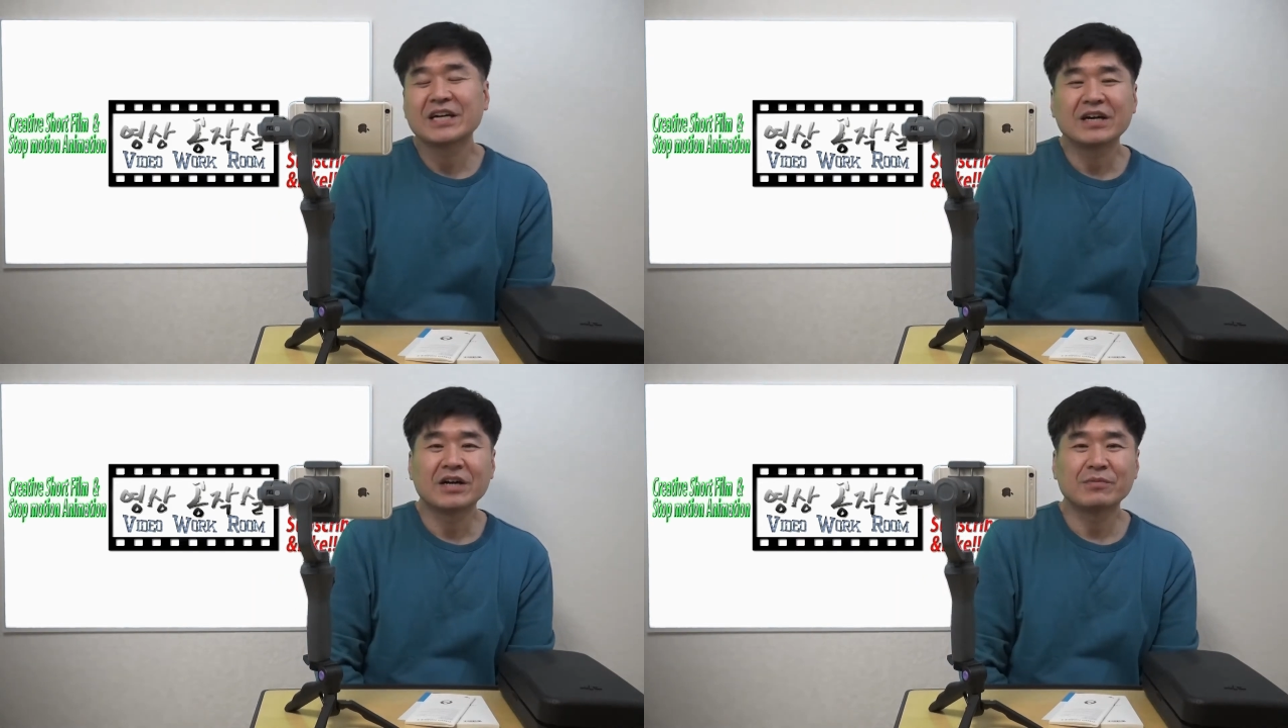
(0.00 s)

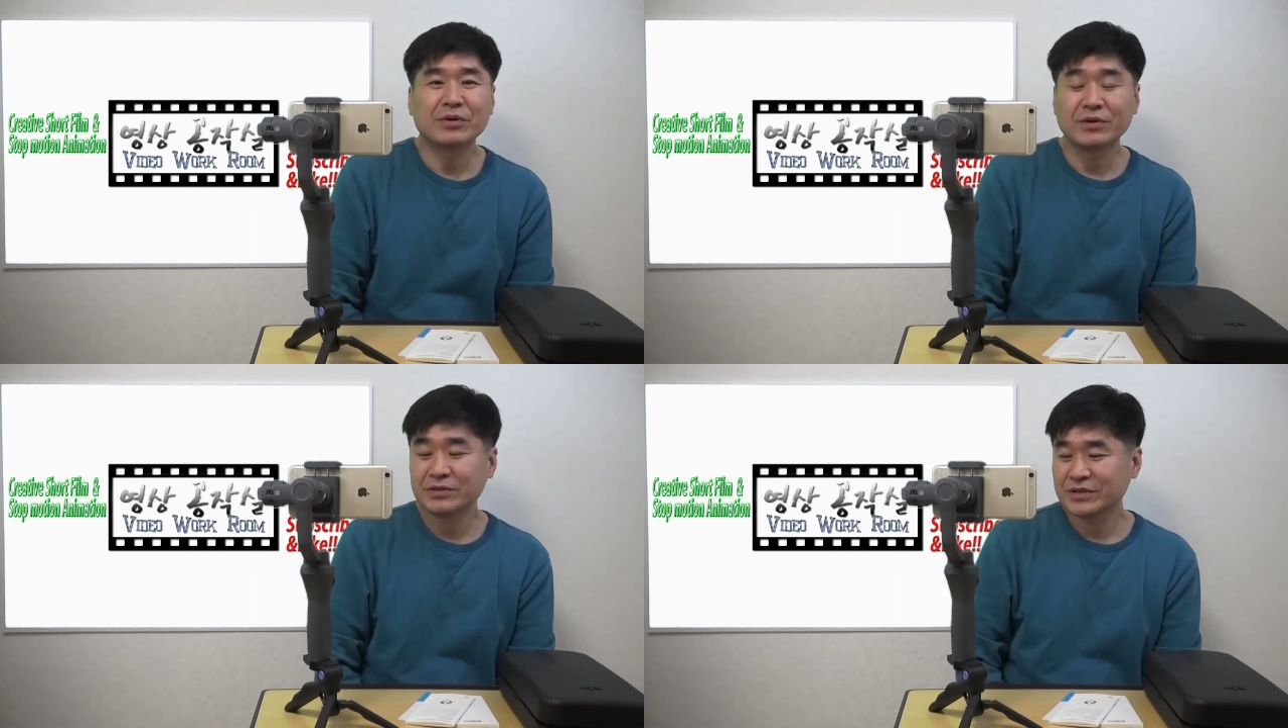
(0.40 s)
아, 뭐
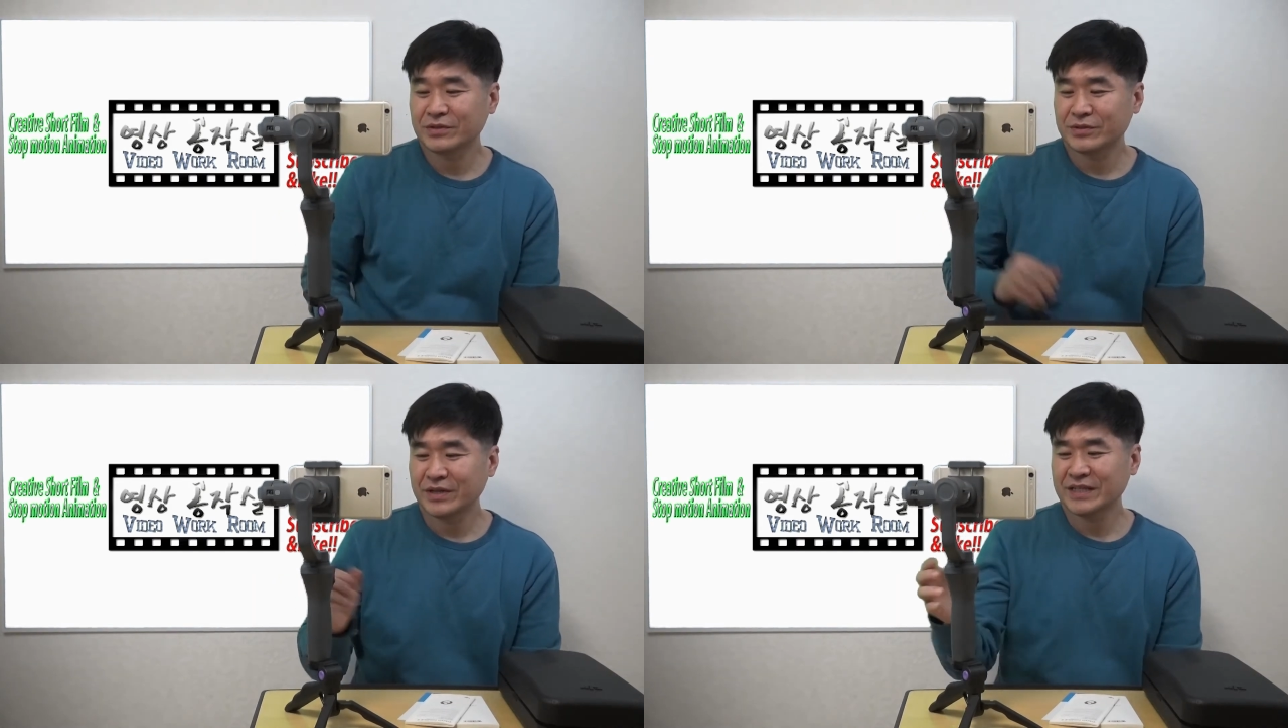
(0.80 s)
이런
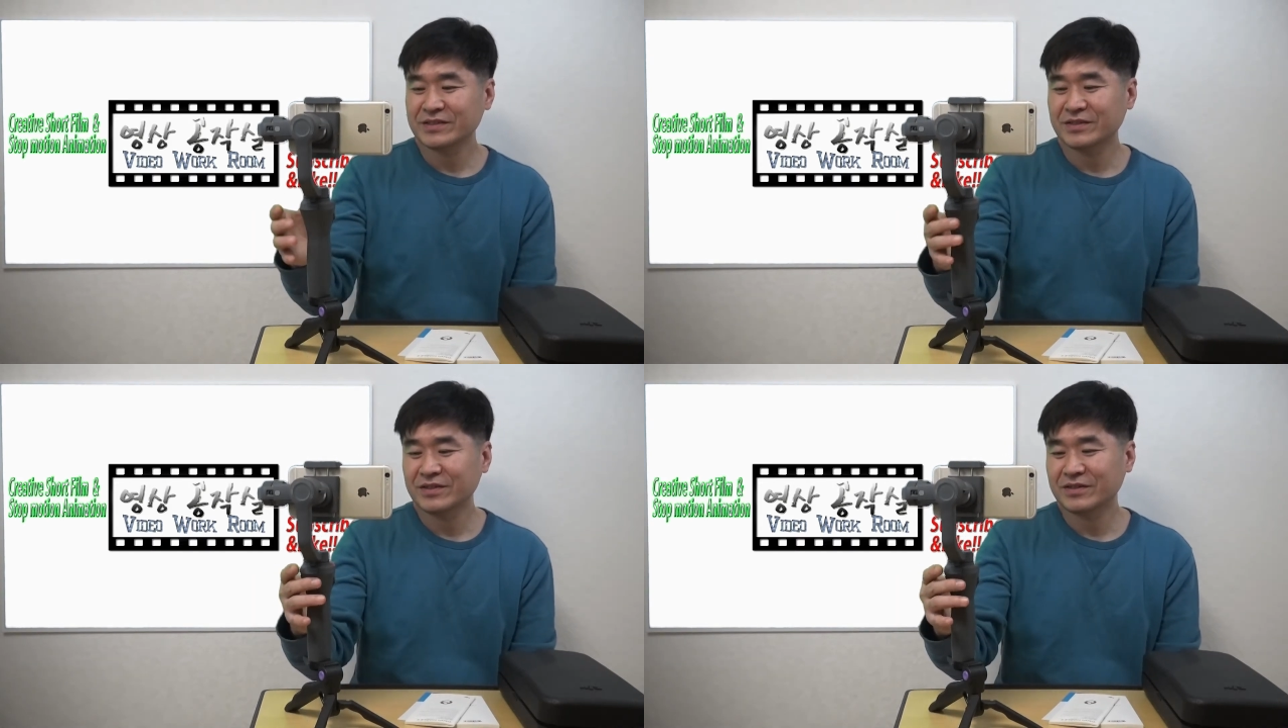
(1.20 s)
식으로
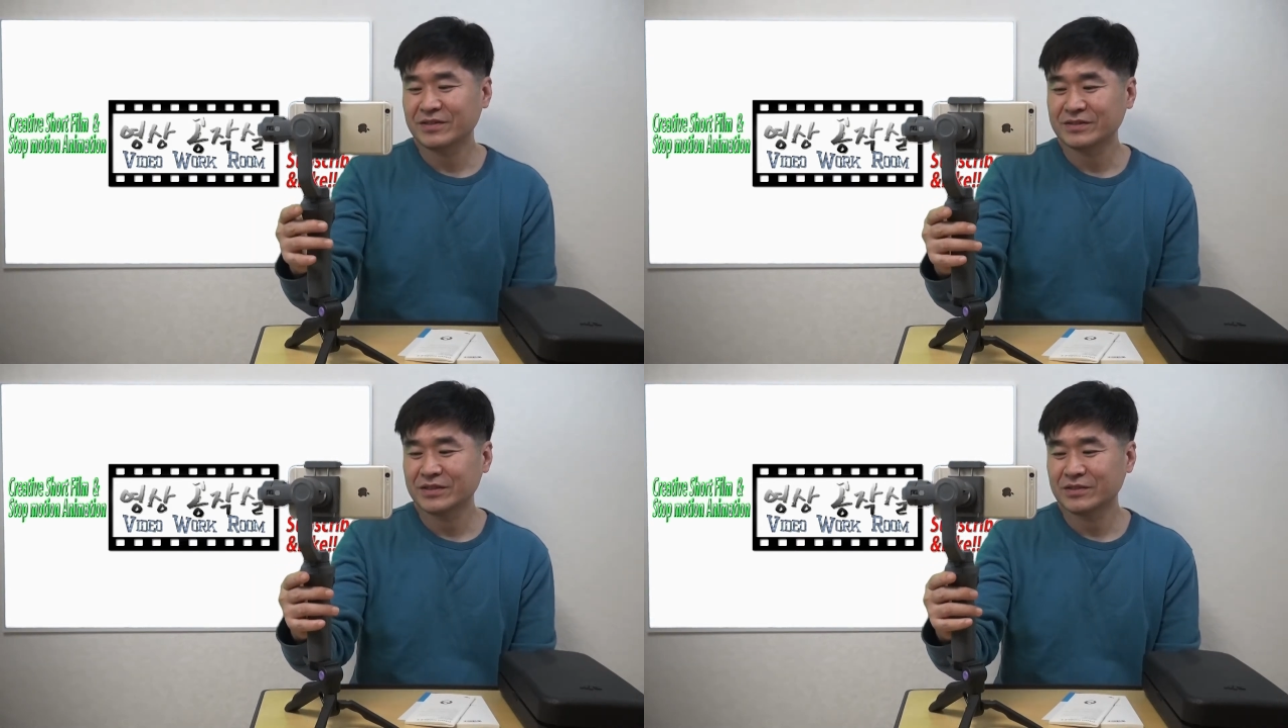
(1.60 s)
해서
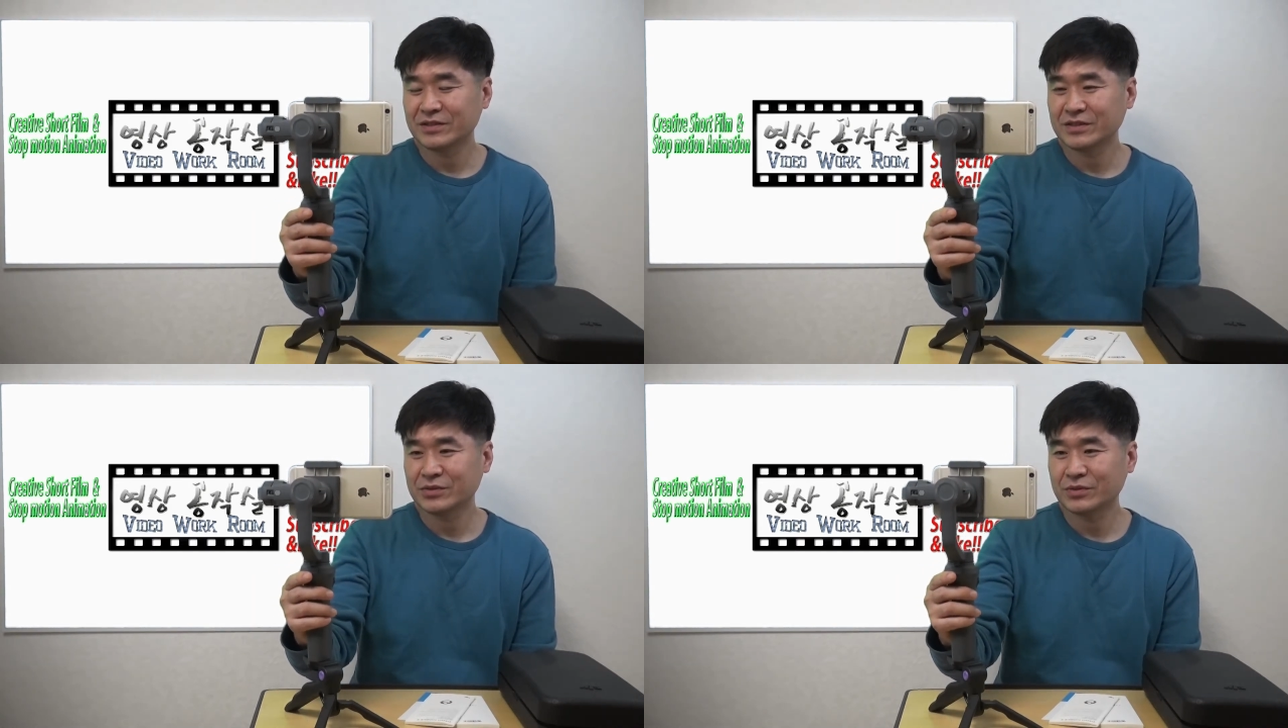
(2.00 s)
이제
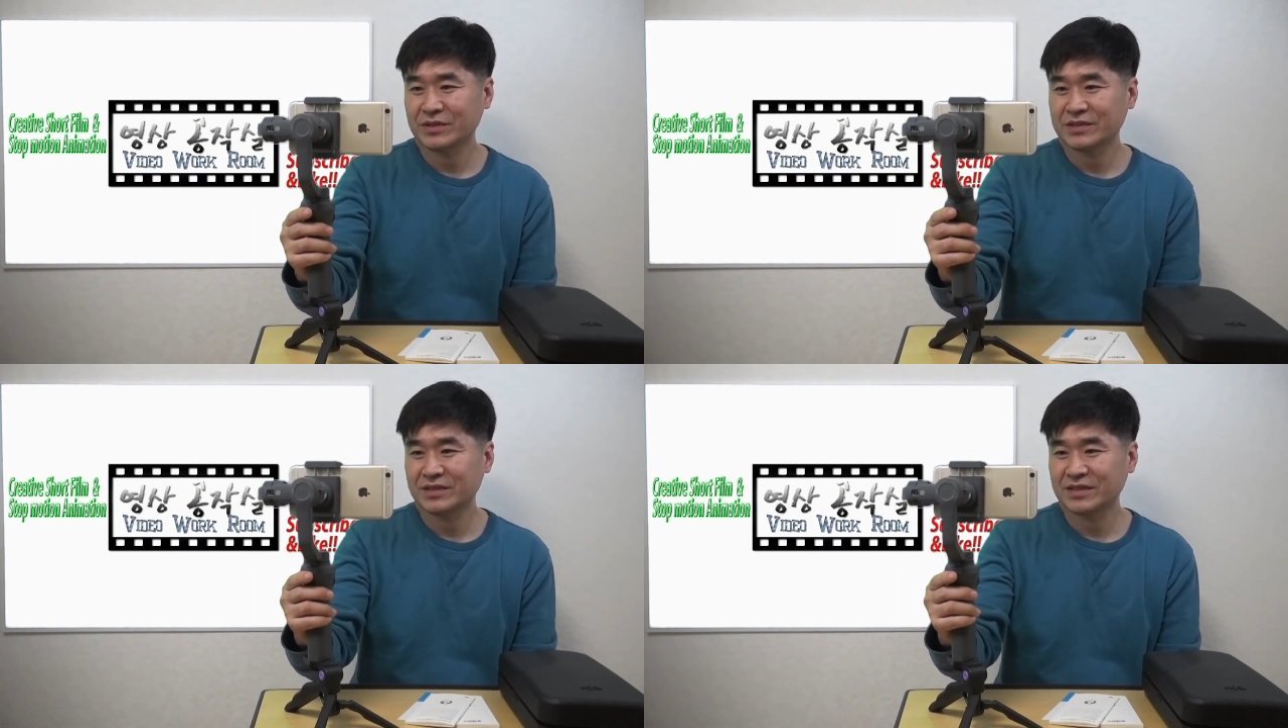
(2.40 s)
여기
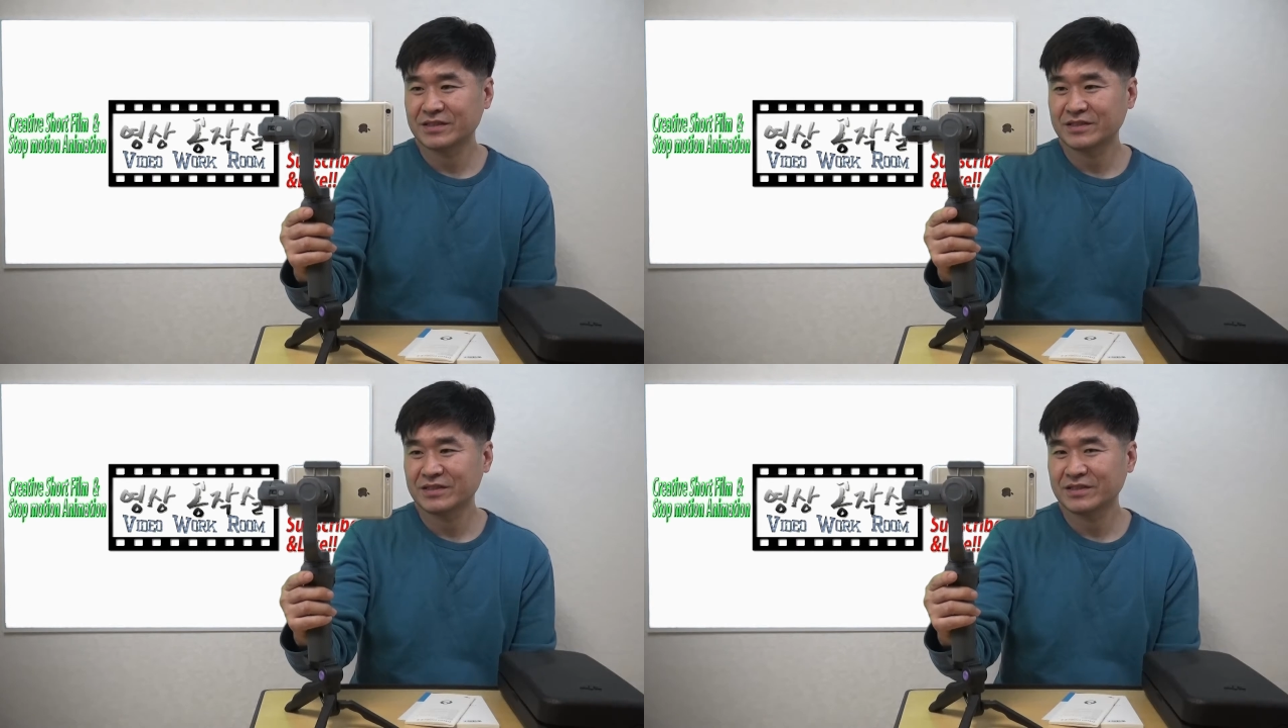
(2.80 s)

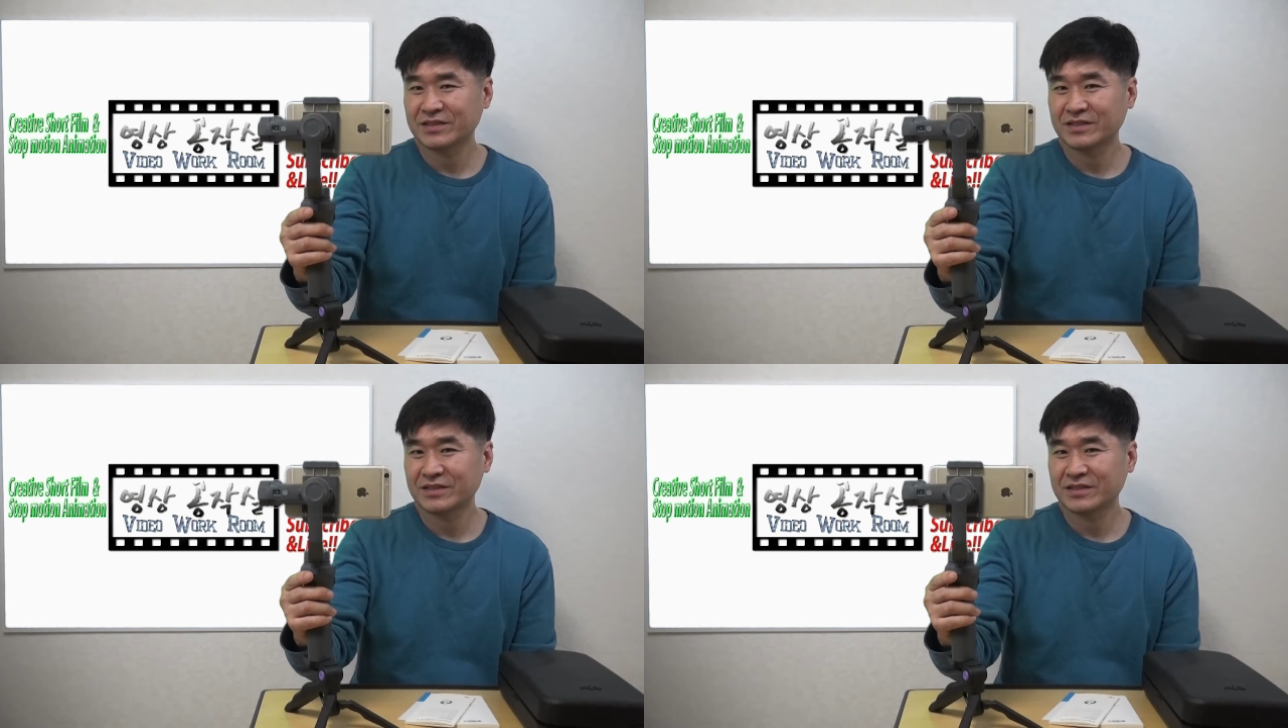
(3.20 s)
조이스틱을